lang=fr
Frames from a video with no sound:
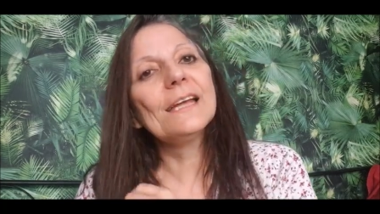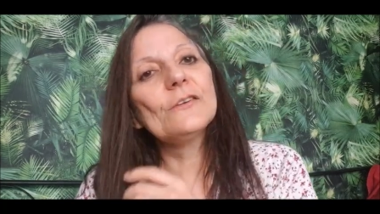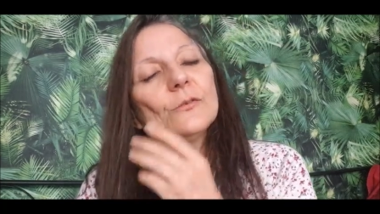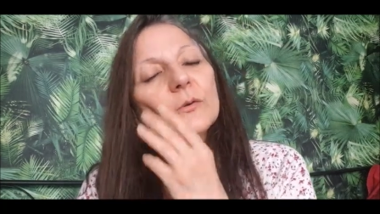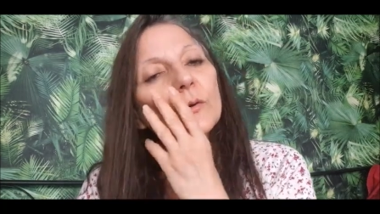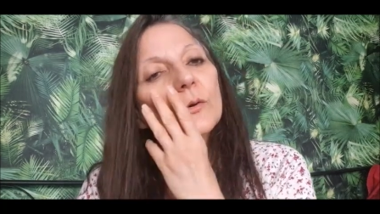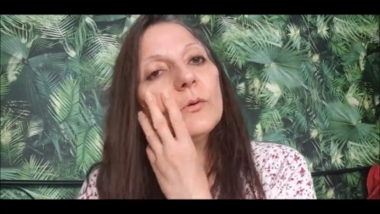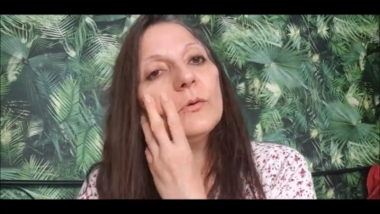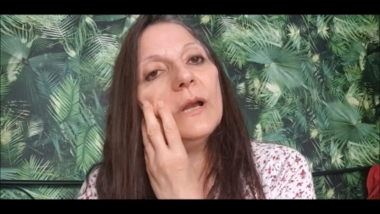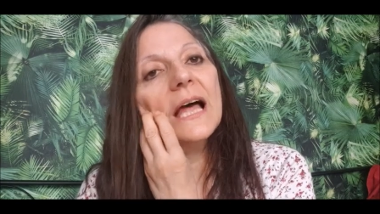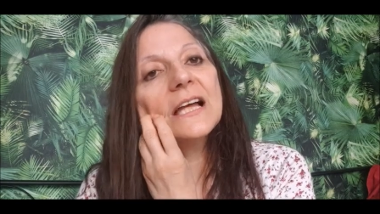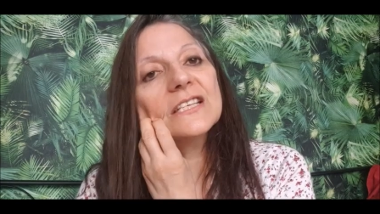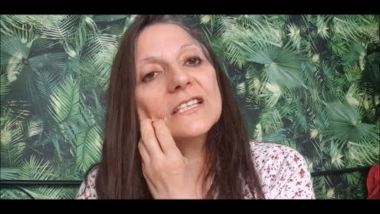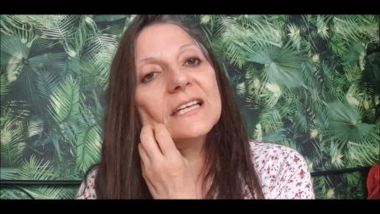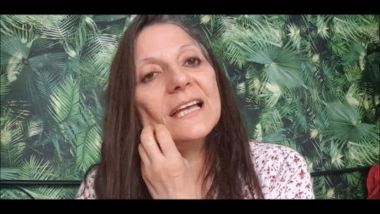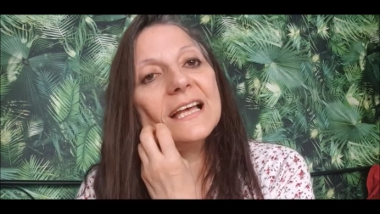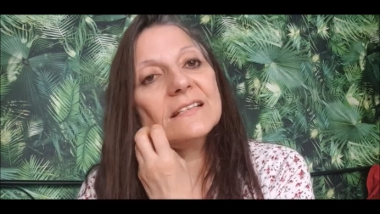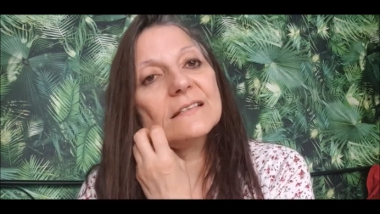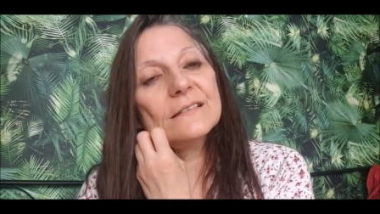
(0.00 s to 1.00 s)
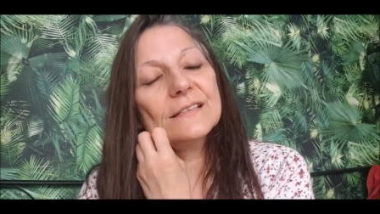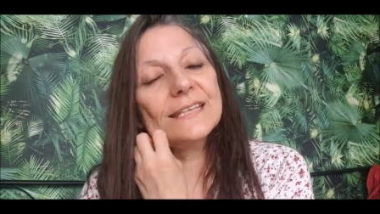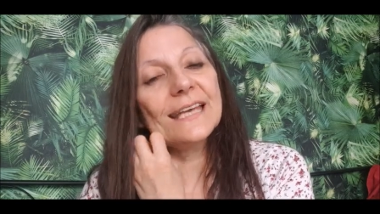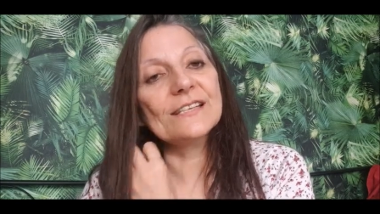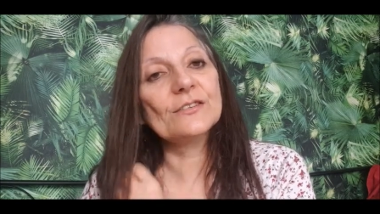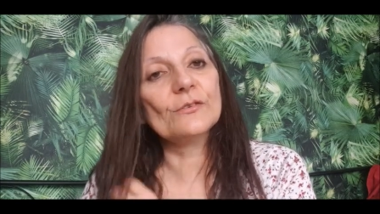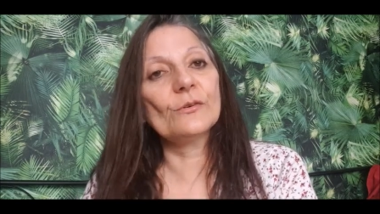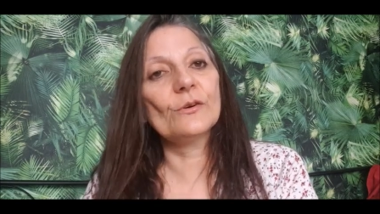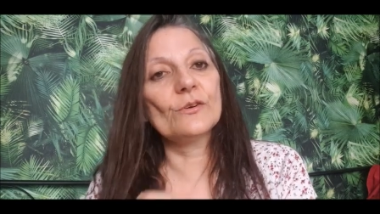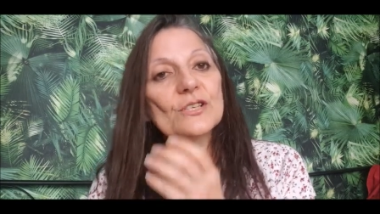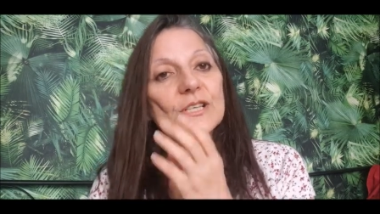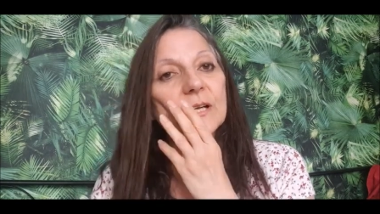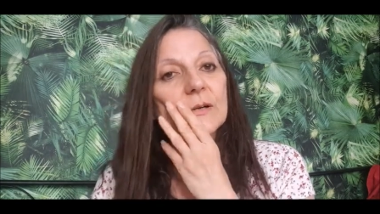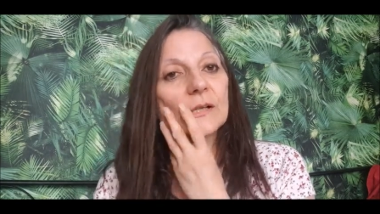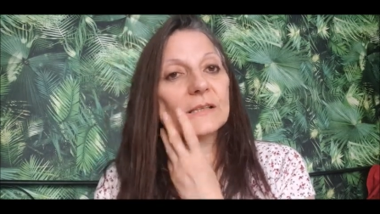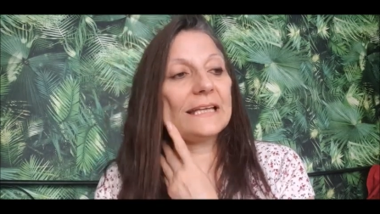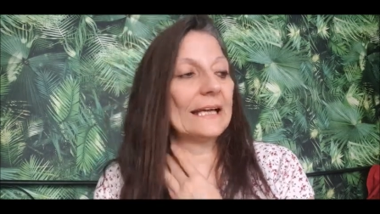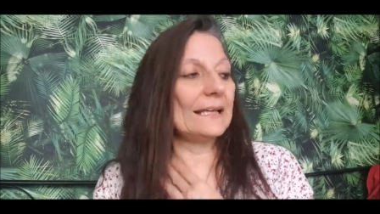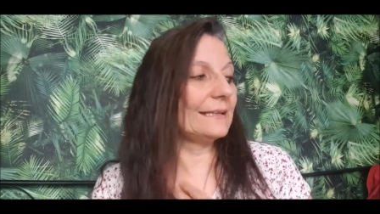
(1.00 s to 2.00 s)
Et du coup, là, j'ai l'association que j'ai
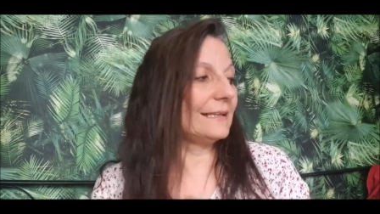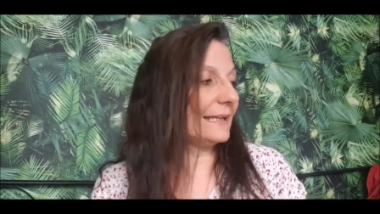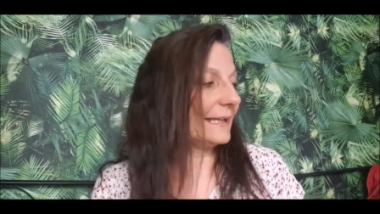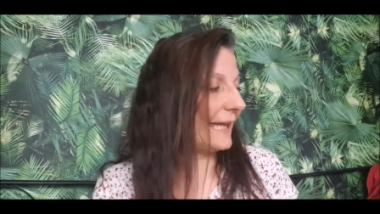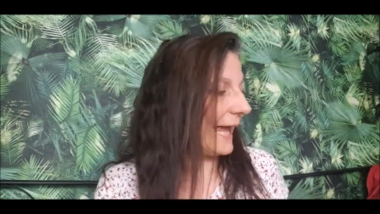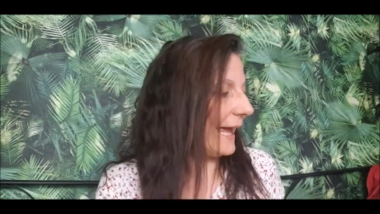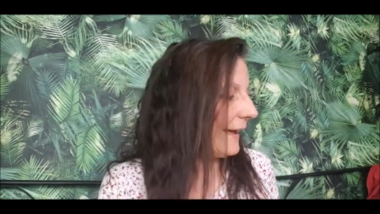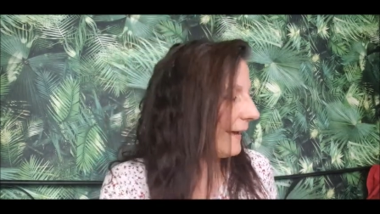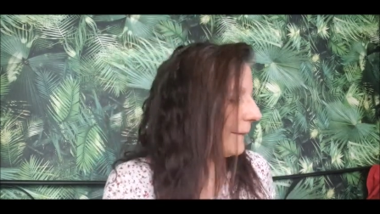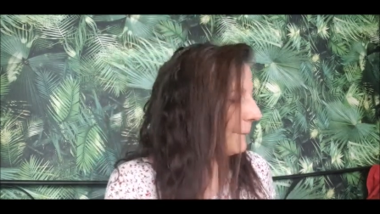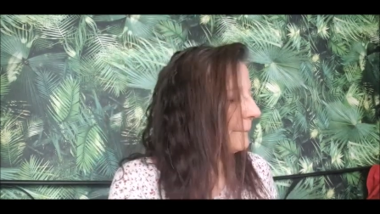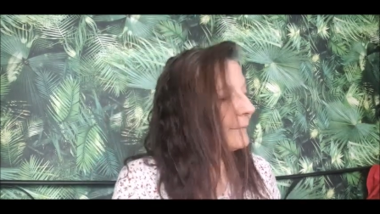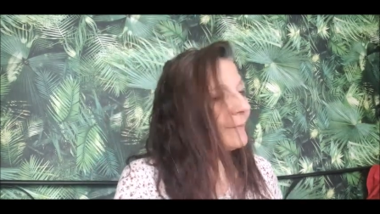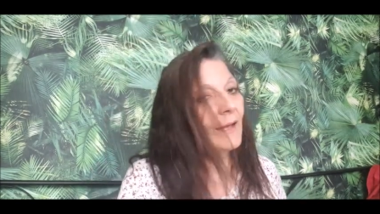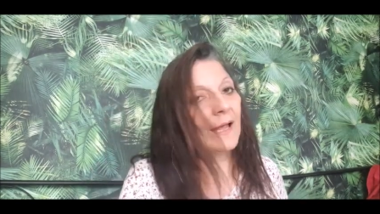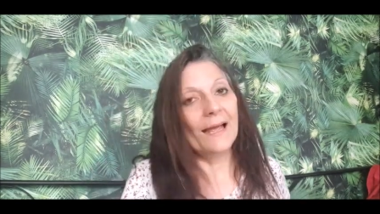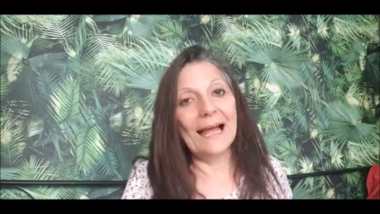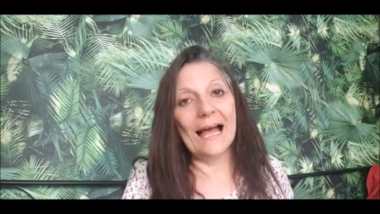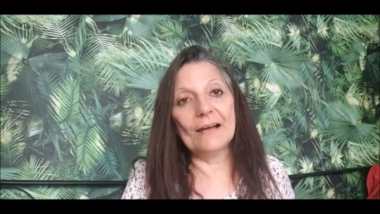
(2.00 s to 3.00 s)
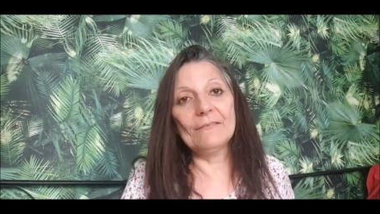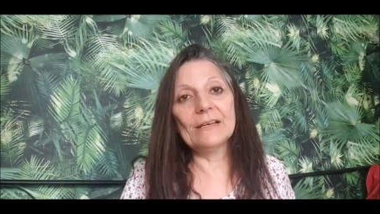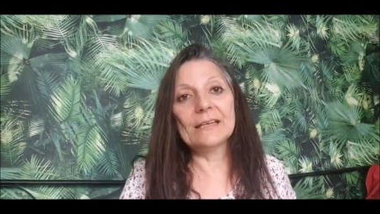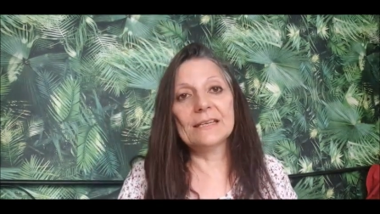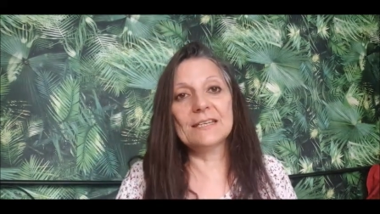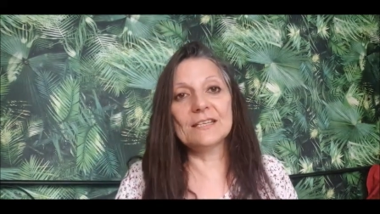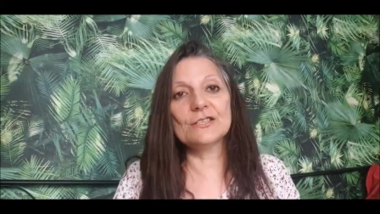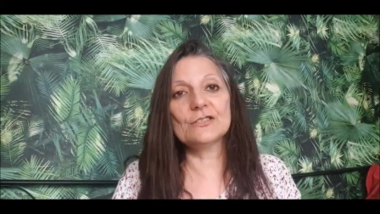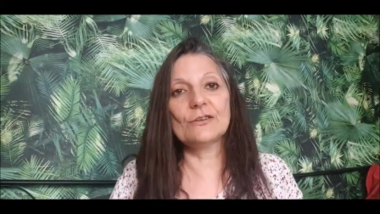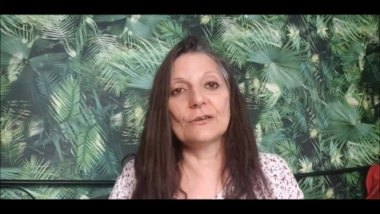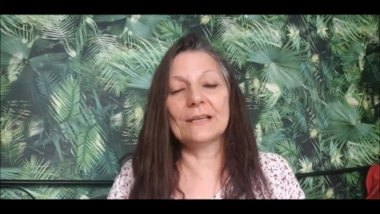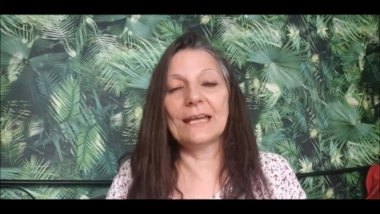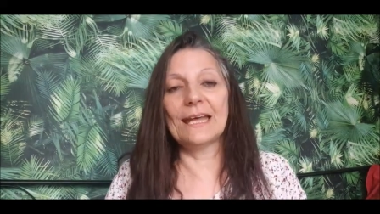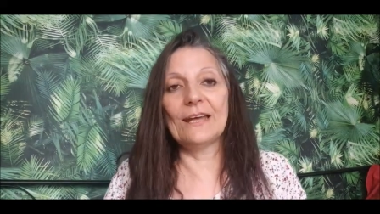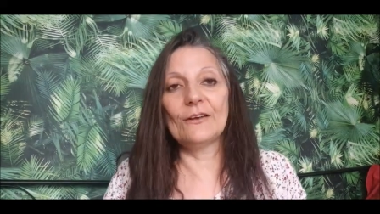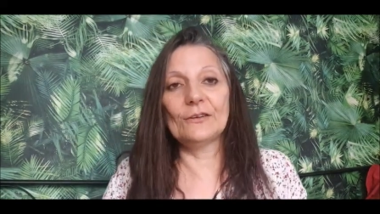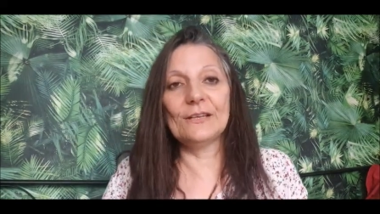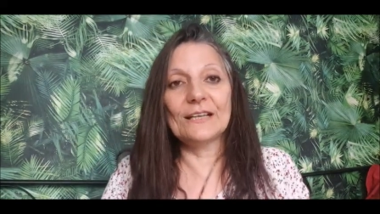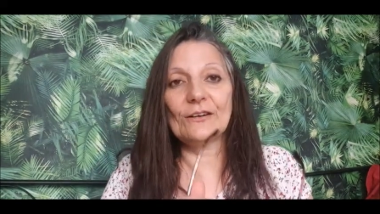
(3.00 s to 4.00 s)
contactée hier, avec qui je
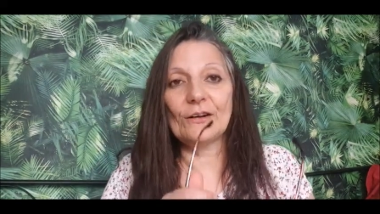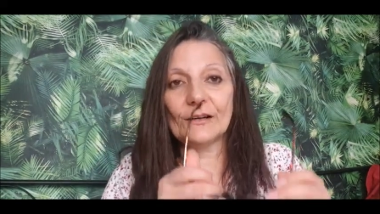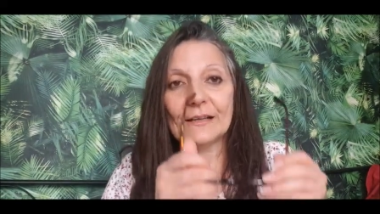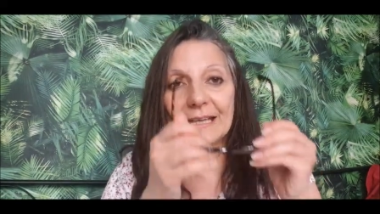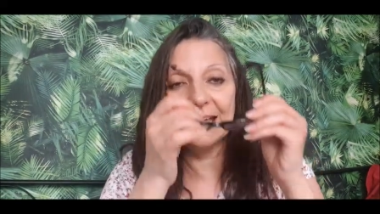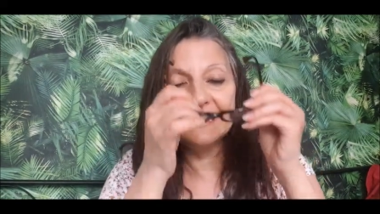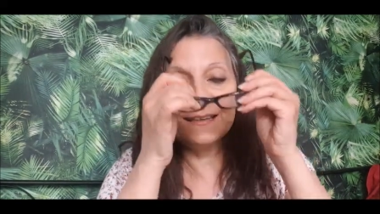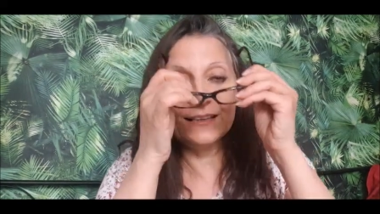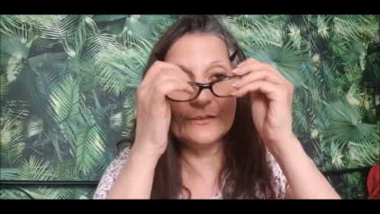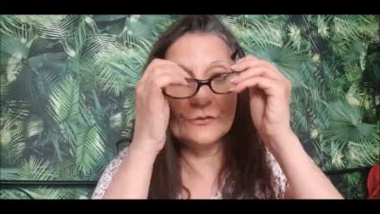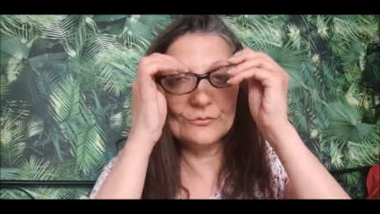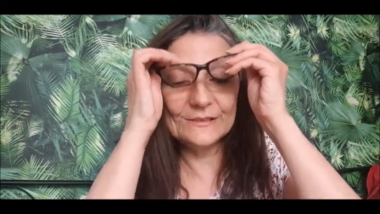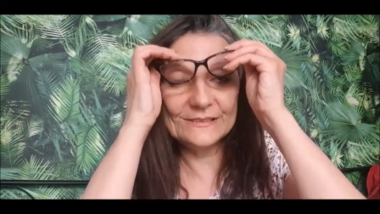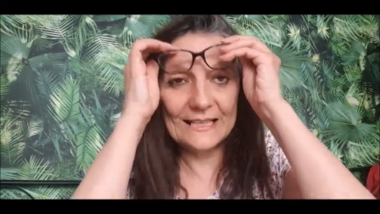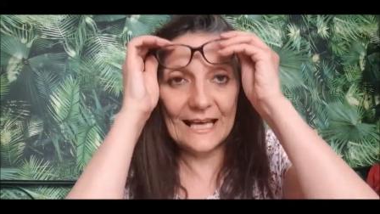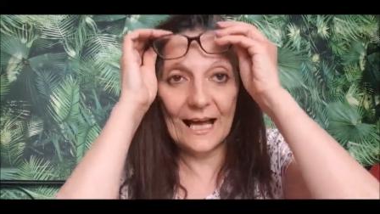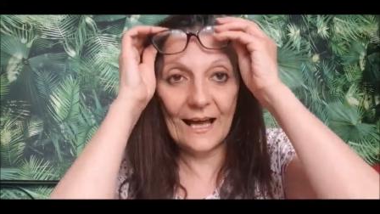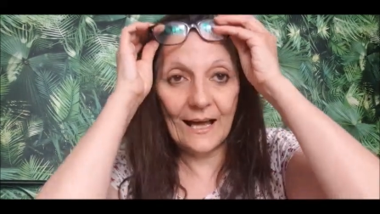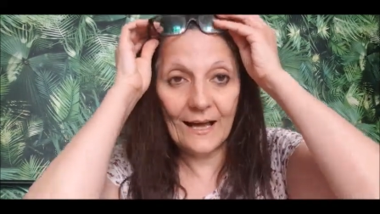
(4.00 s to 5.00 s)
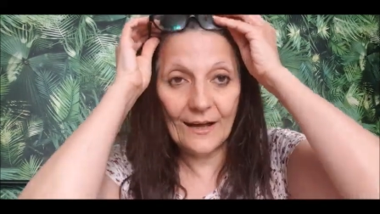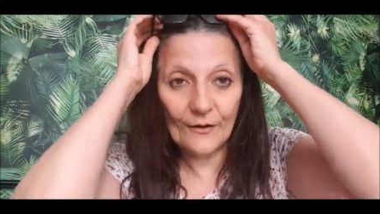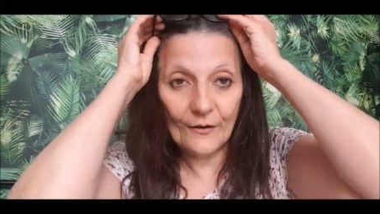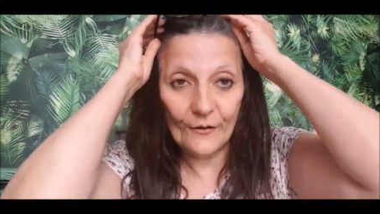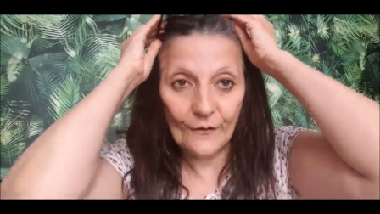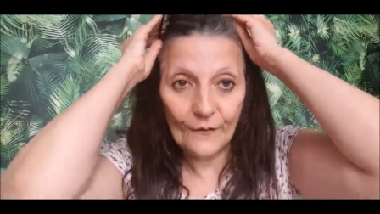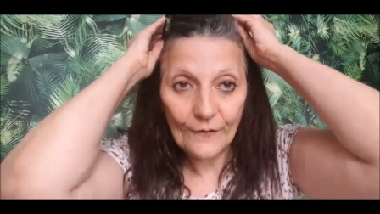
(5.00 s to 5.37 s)
donnais des croquettes et tout ça,